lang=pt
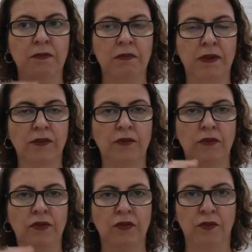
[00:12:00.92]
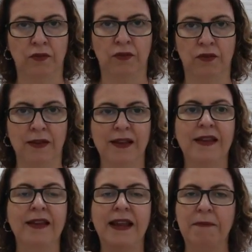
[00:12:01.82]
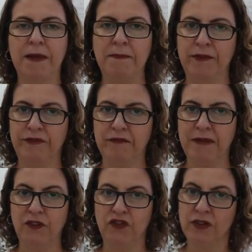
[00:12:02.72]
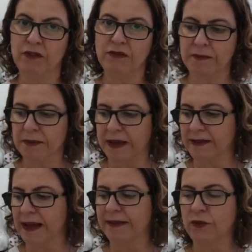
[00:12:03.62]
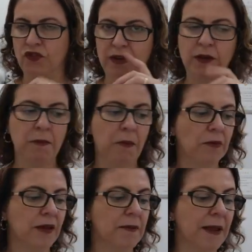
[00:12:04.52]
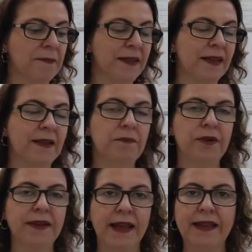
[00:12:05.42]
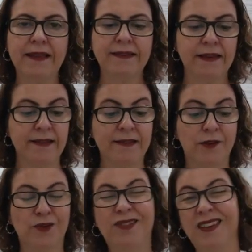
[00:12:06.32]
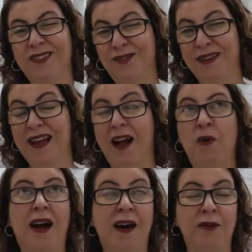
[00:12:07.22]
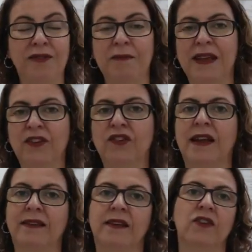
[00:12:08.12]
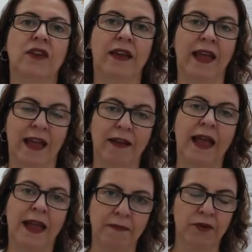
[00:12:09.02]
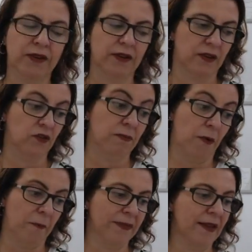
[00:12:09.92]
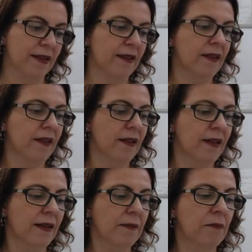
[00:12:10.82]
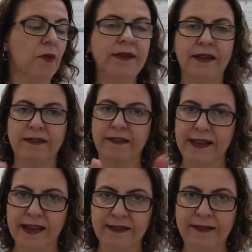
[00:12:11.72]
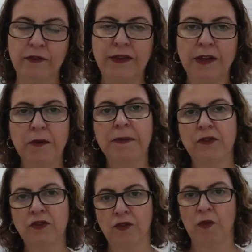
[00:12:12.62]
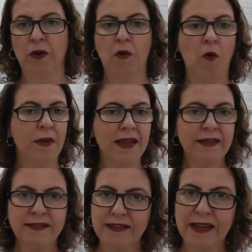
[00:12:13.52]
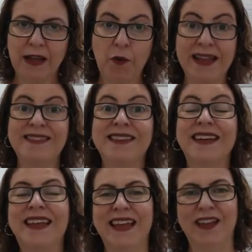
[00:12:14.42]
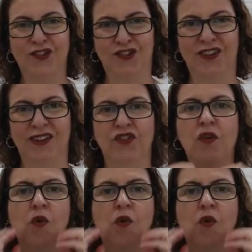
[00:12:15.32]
muito gostoso. E ele é bem perfumadinho também, tá? Tem um cheirinho bom também. Por que, que essa questão do sensorial altamente hidratante é, é, é importante? Bom, Muitas vezes eu vou ter uma pessoa com esse com essa queixa de